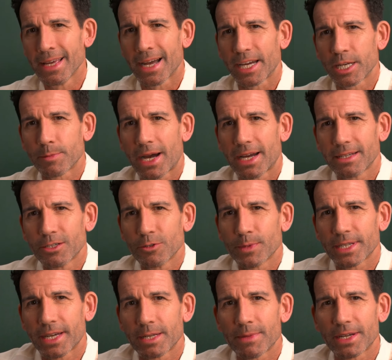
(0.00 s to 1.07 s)
Eine Behandlung
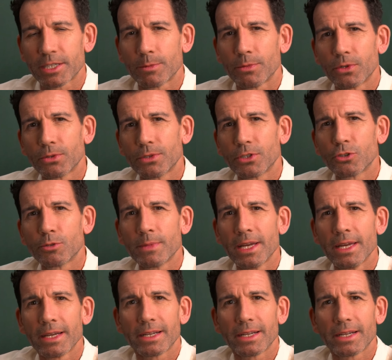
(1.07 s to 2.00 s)
mit einem Antibiotikum